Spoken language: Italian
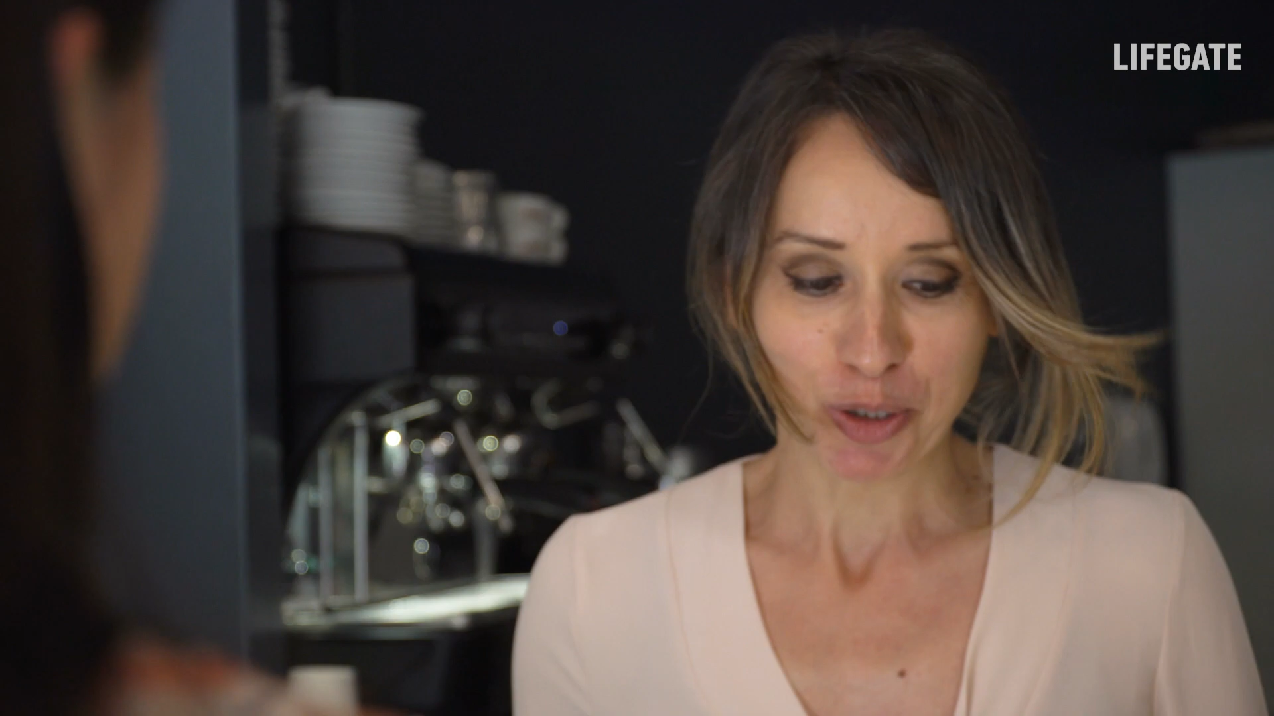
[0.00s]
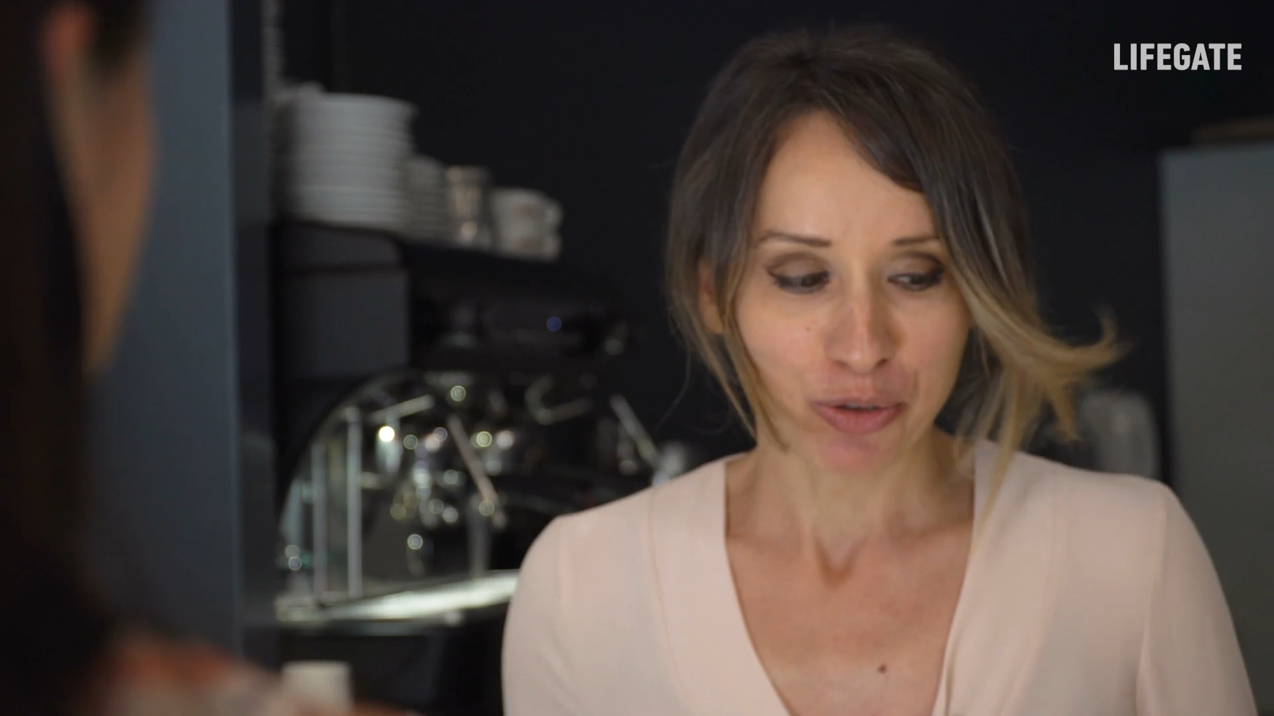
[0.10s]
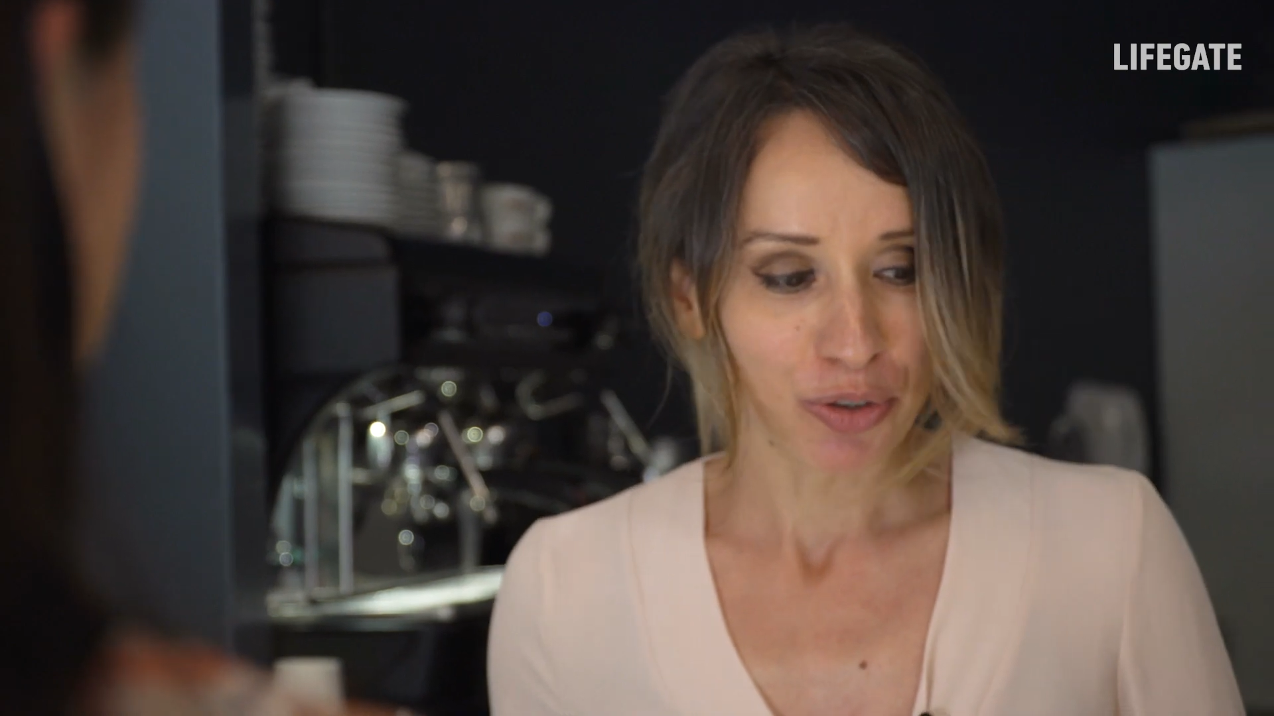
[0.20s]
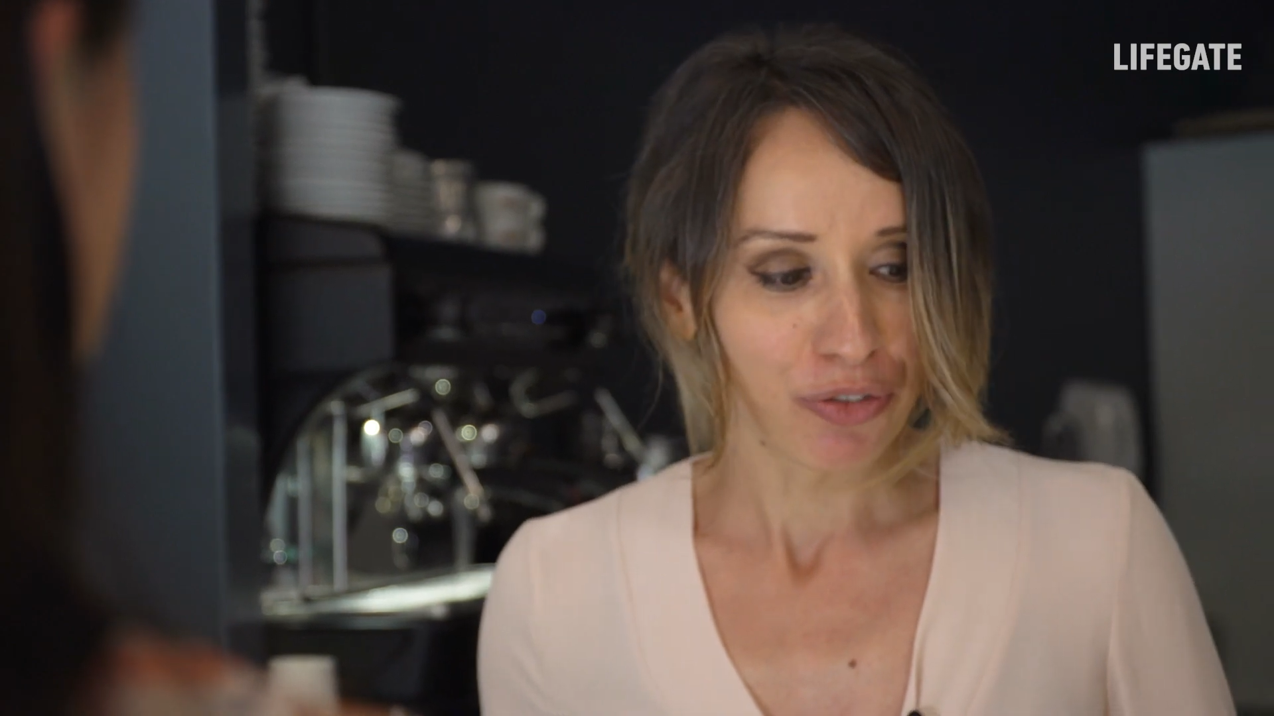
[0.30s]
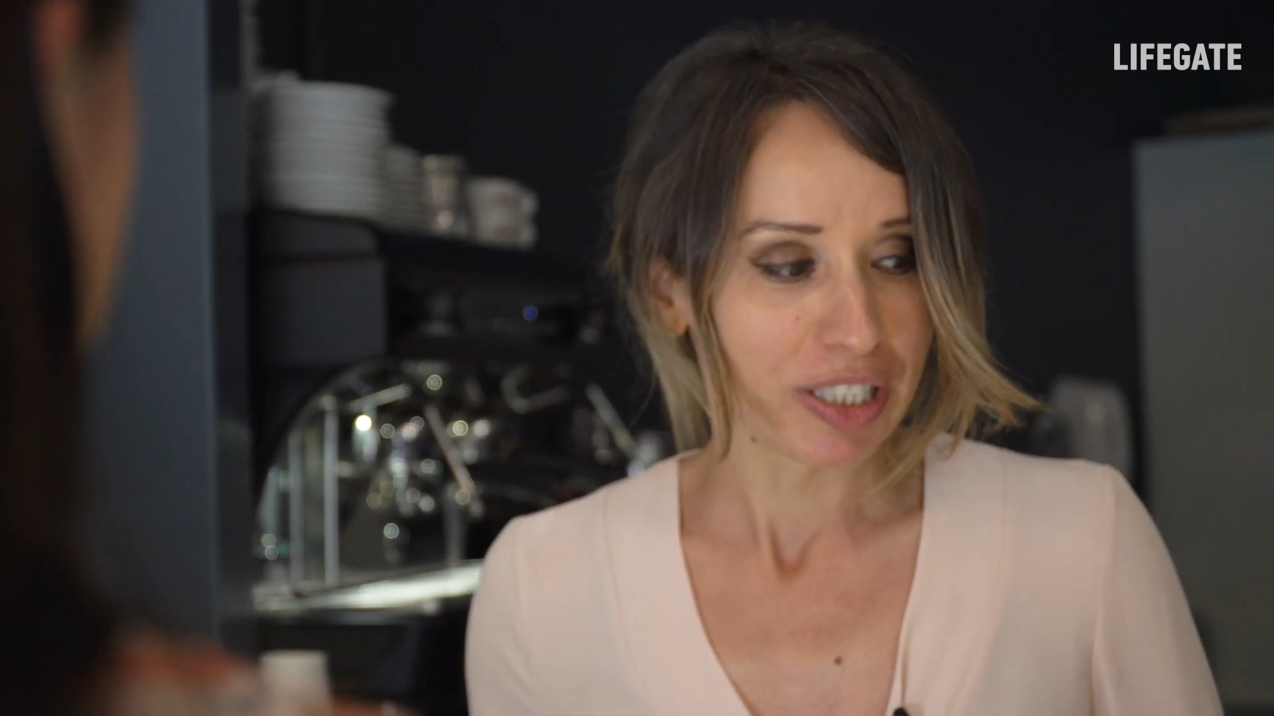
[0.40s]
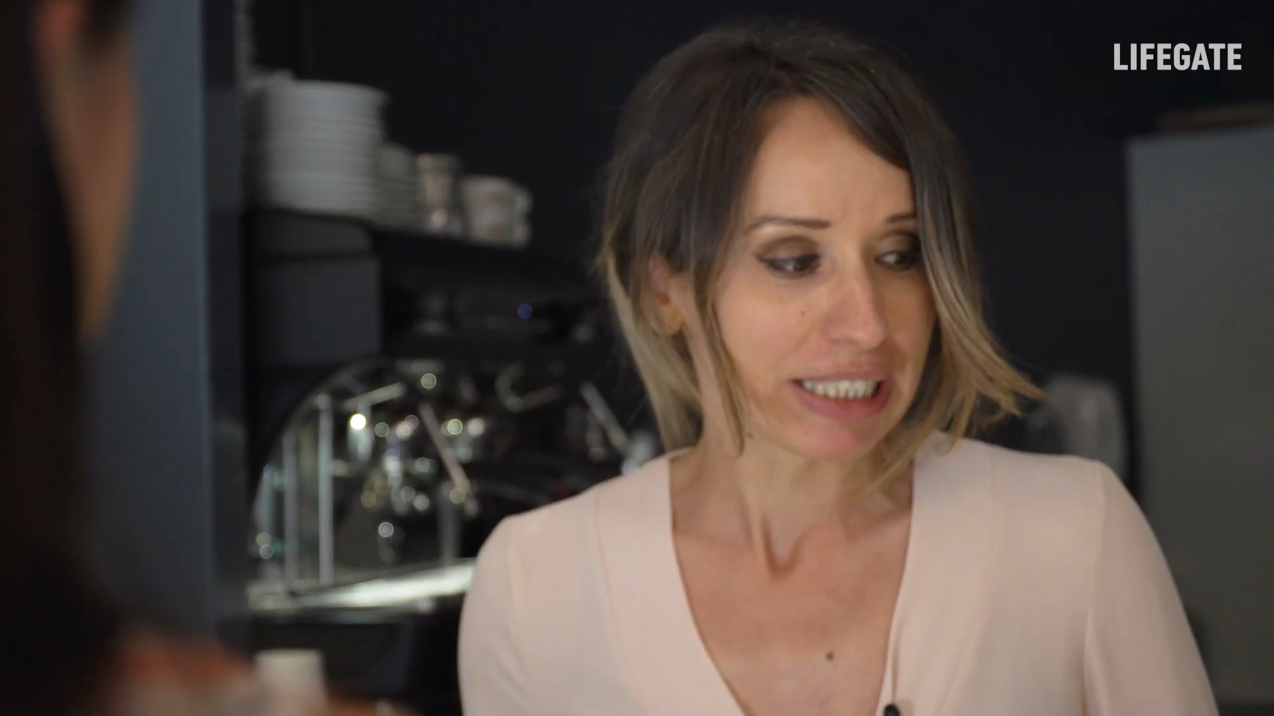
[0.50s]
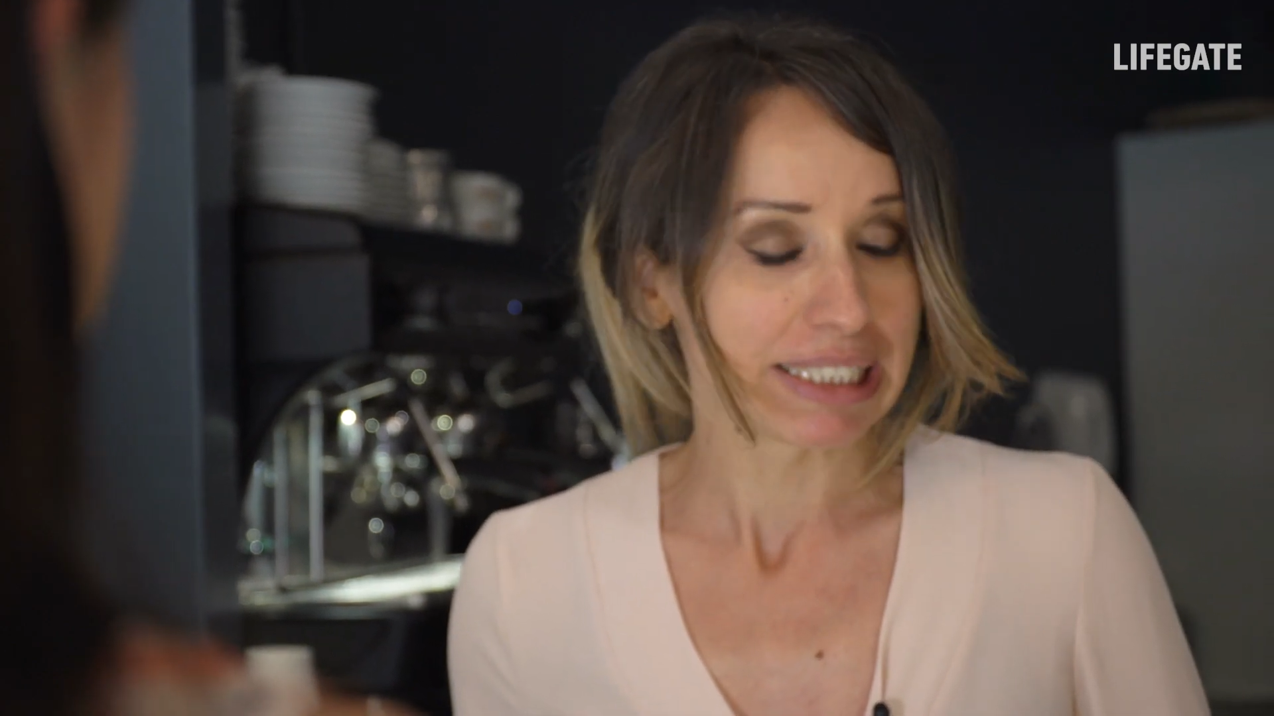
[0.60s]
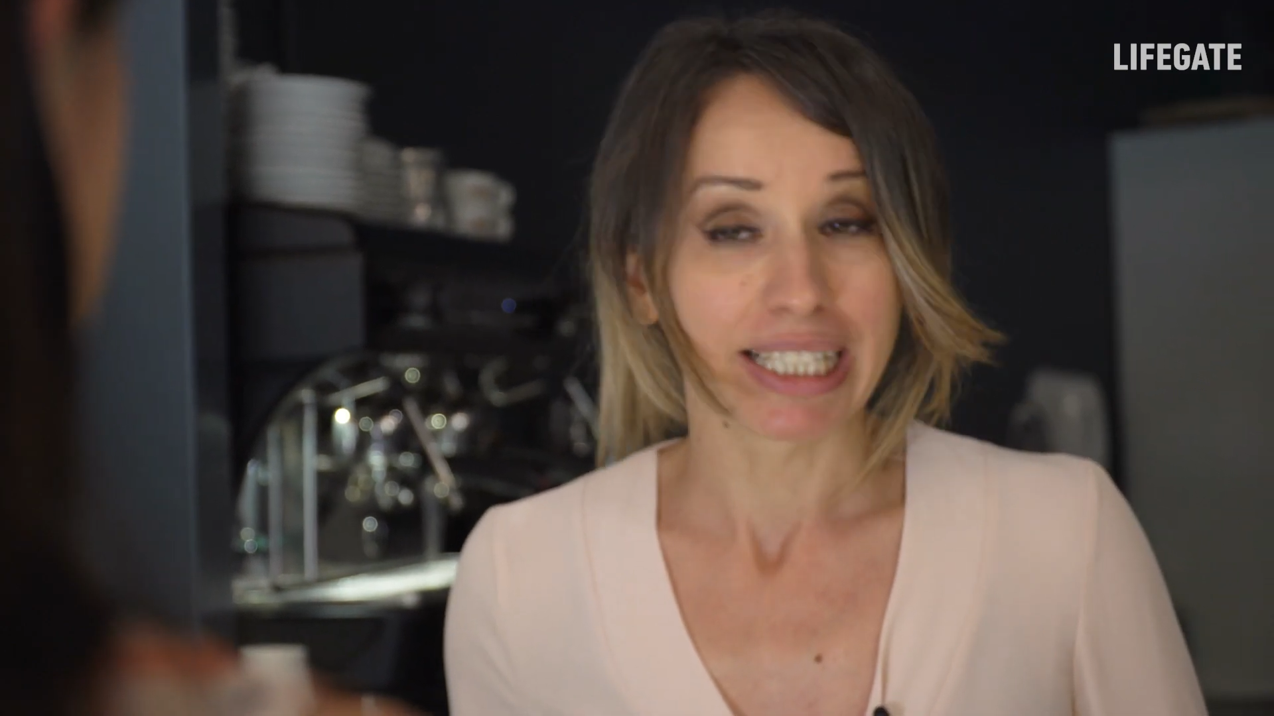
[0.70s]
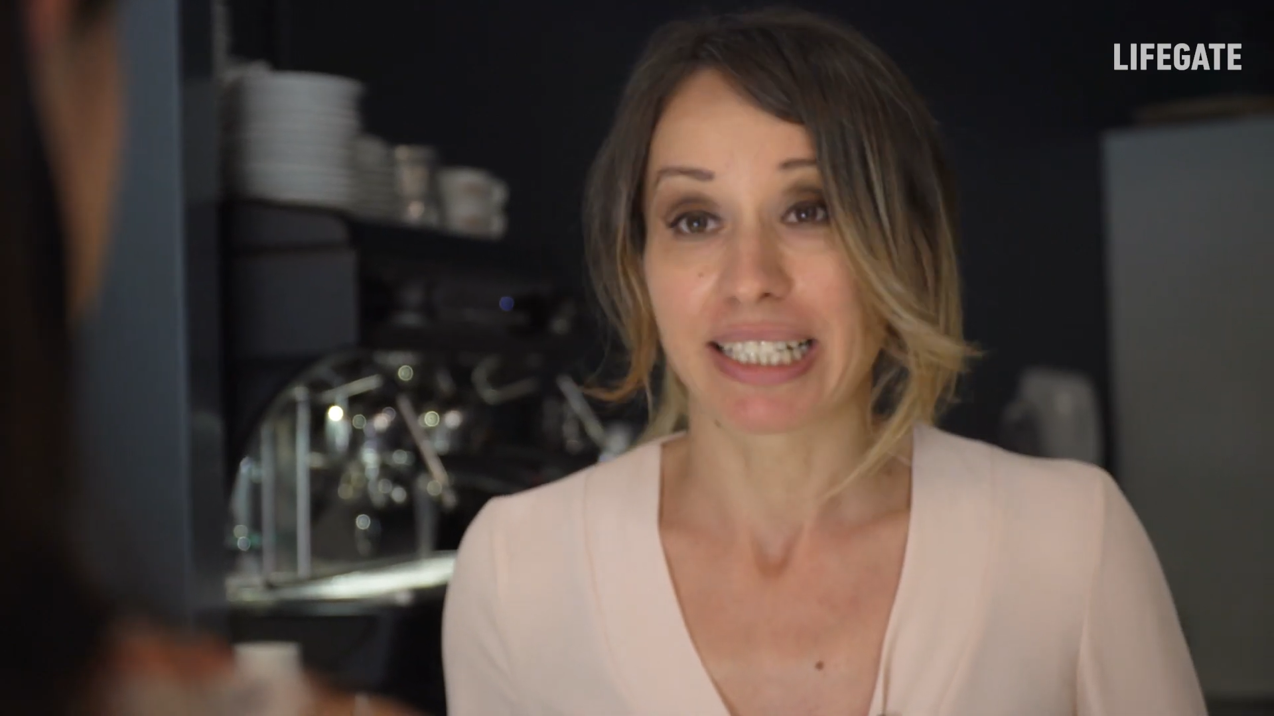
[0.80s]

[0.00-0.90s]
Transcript: posso offrirti